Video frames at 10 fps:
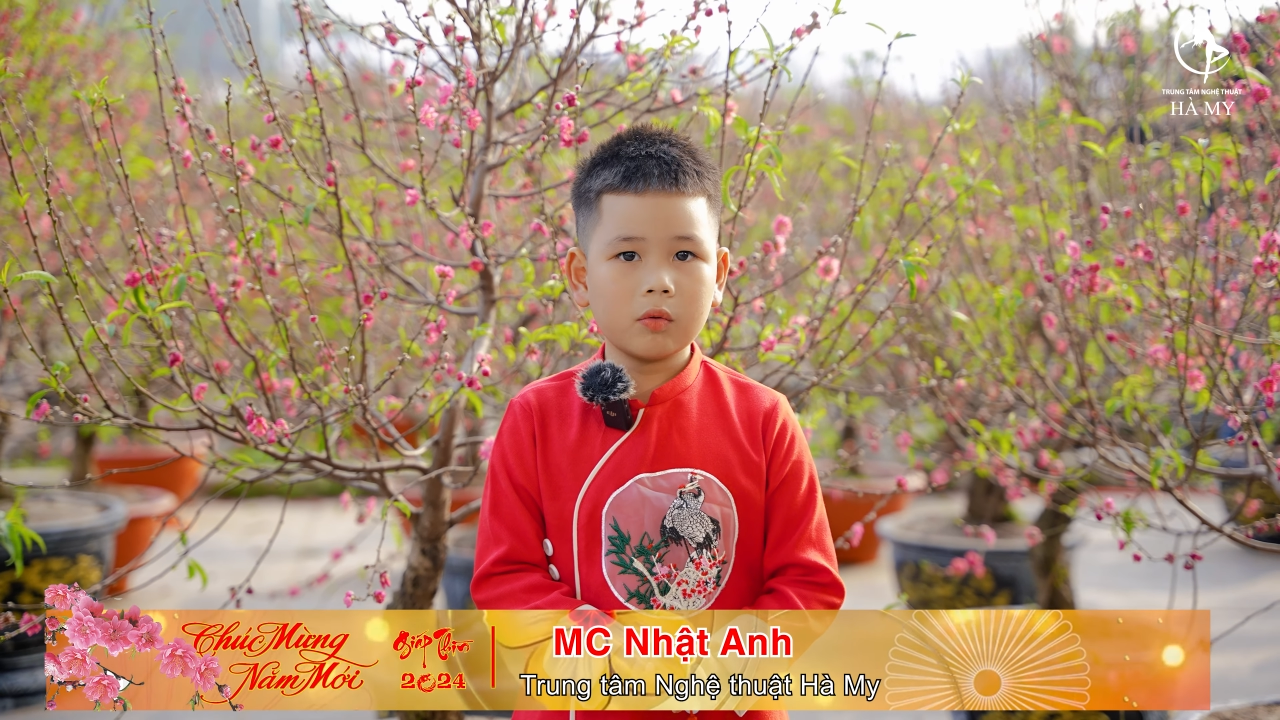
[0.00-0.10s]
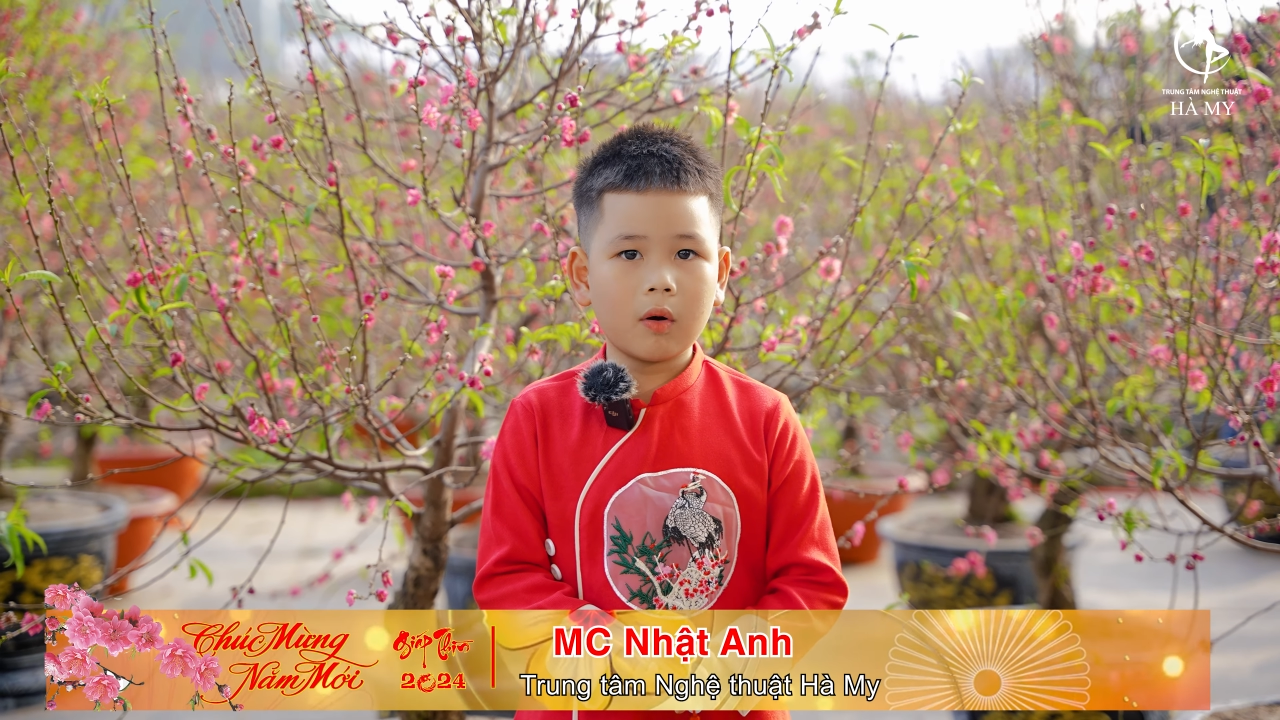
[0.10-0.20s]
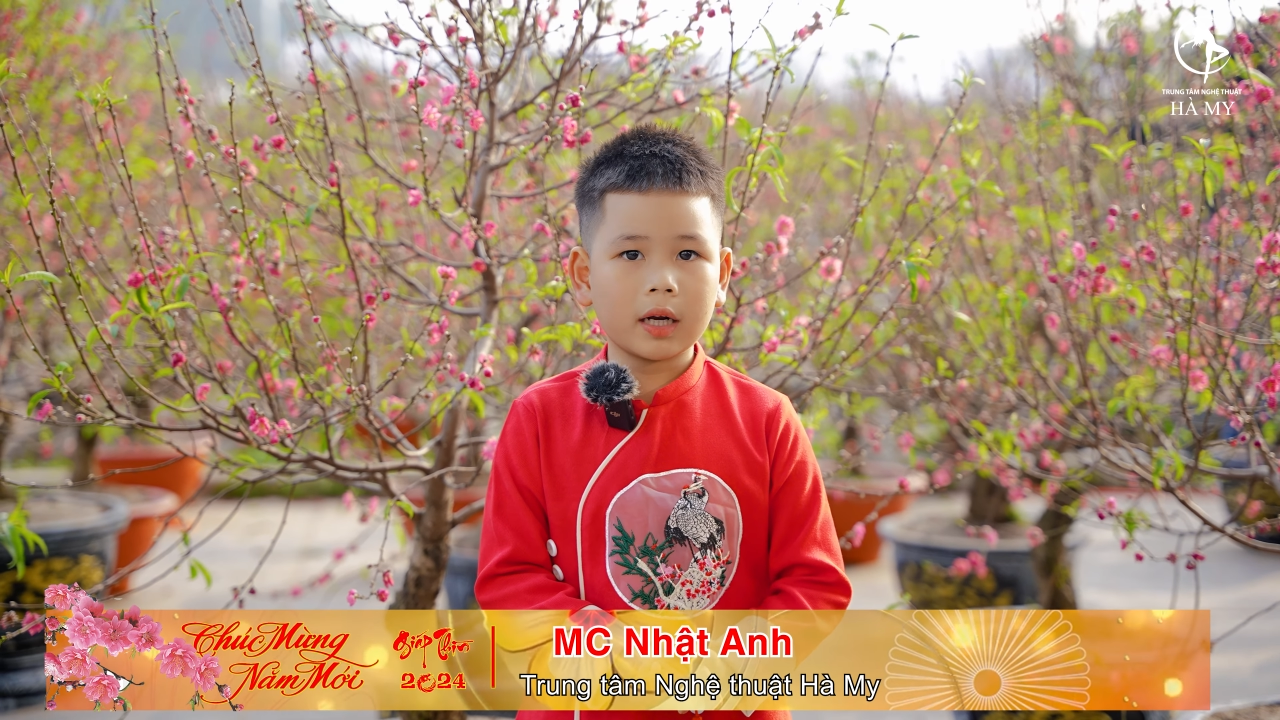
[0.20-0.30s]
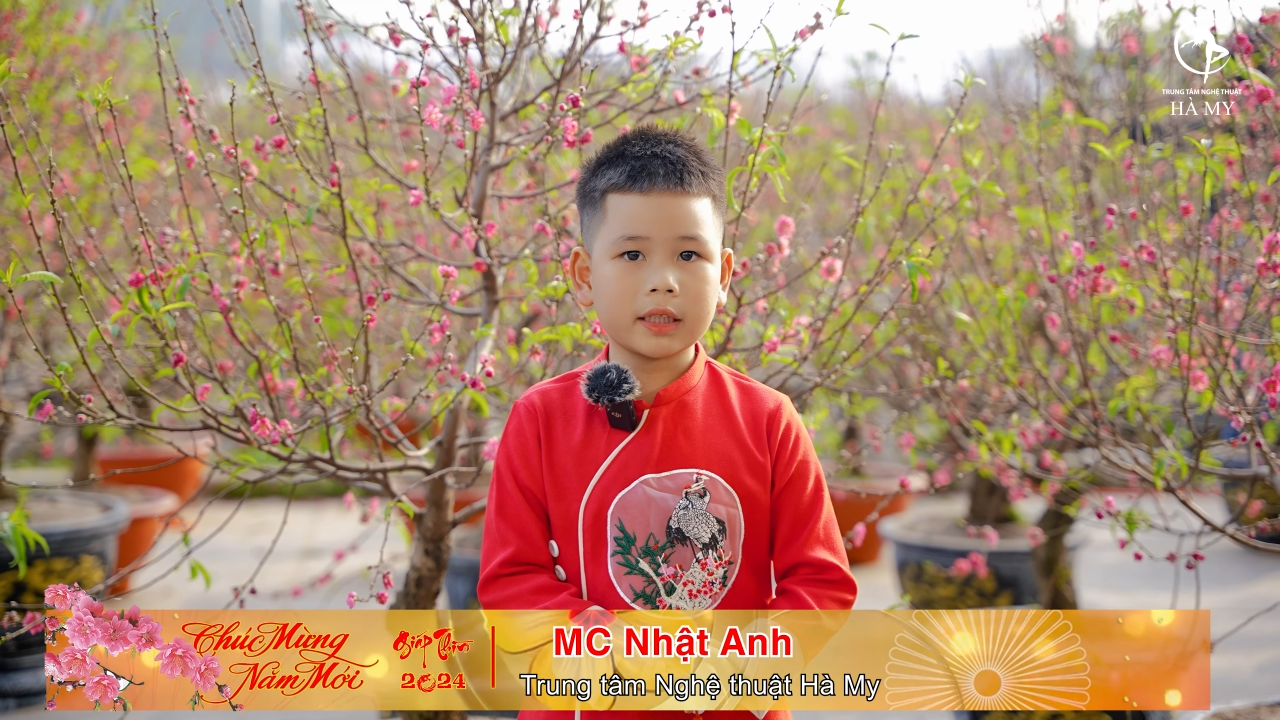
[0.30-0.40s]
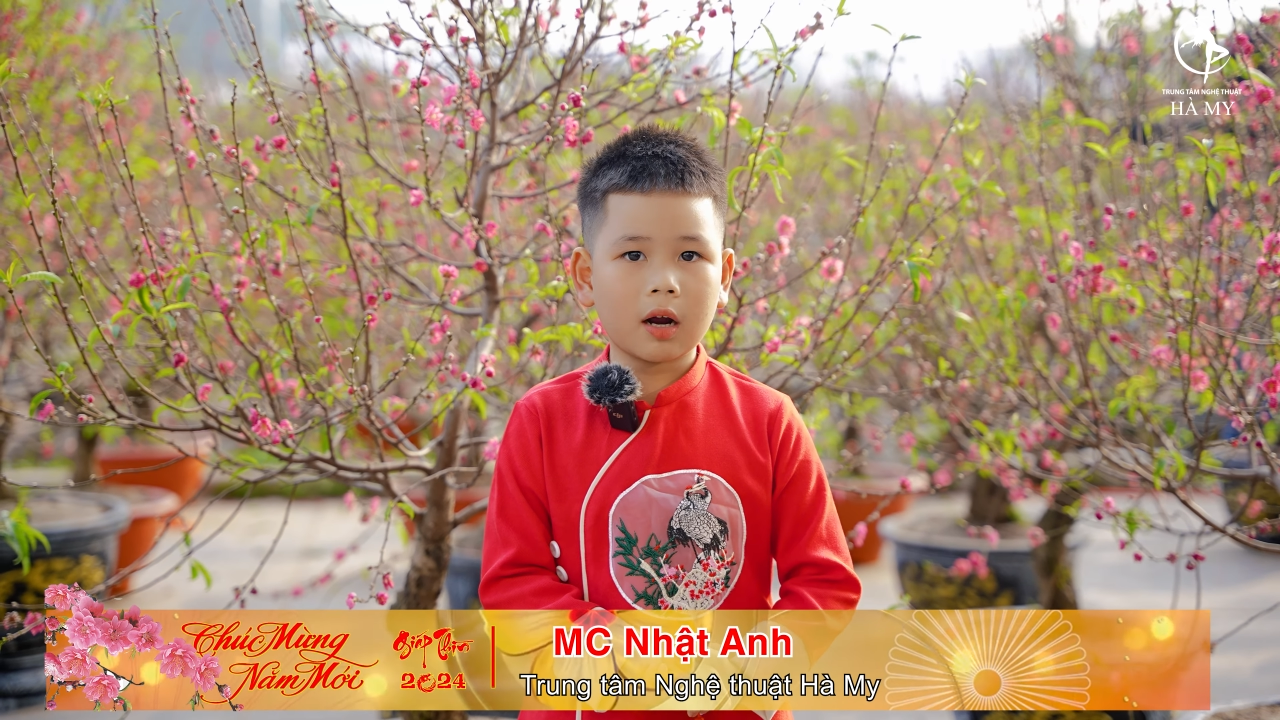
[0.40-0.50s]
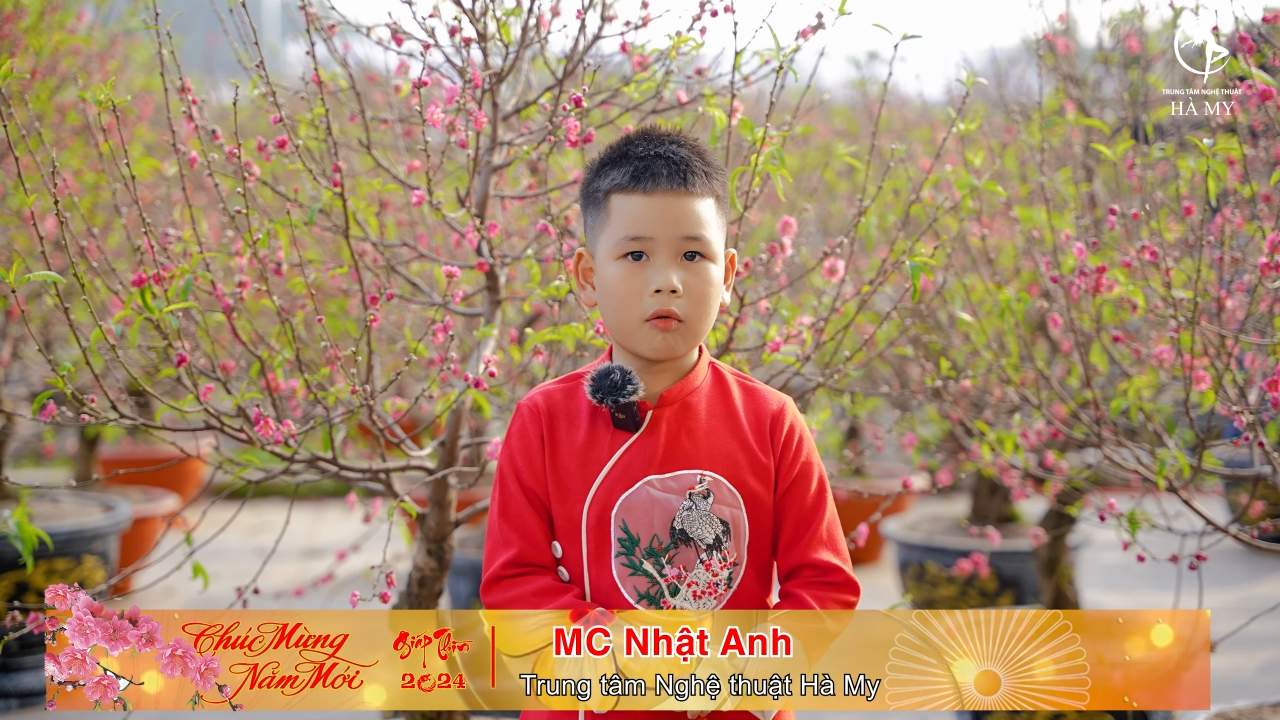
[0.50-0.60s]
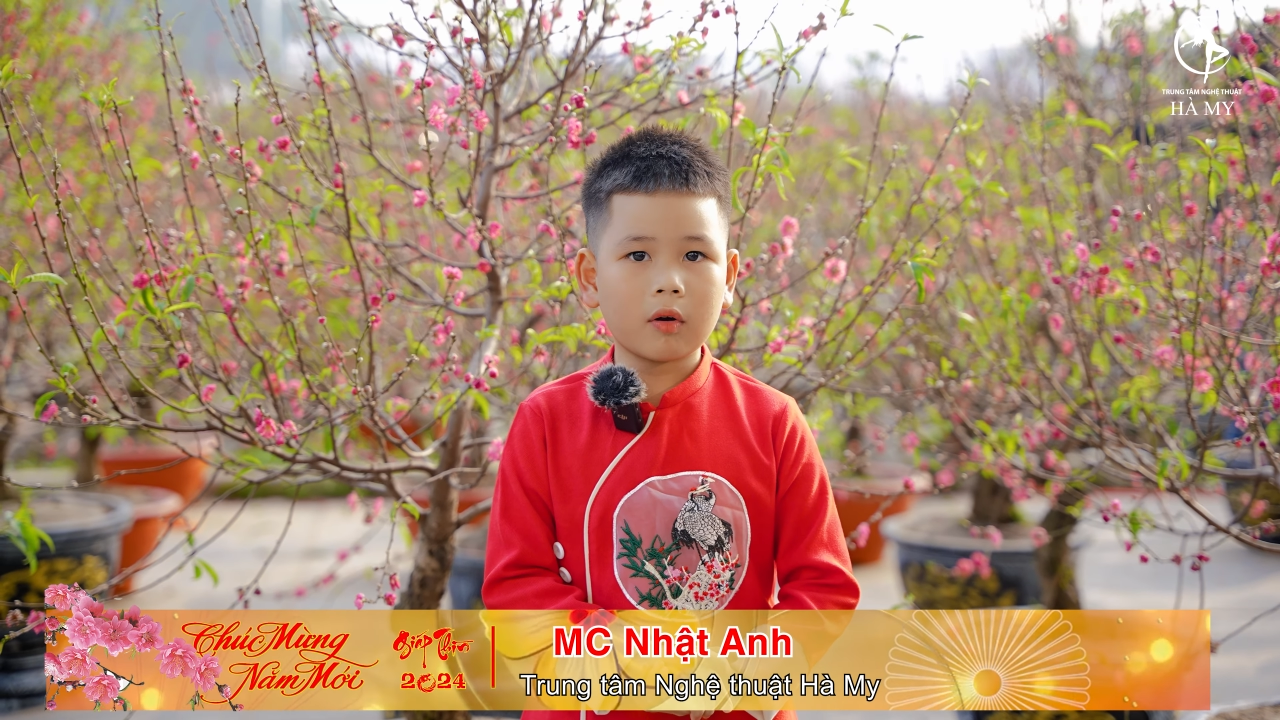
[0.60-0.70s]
đua nhau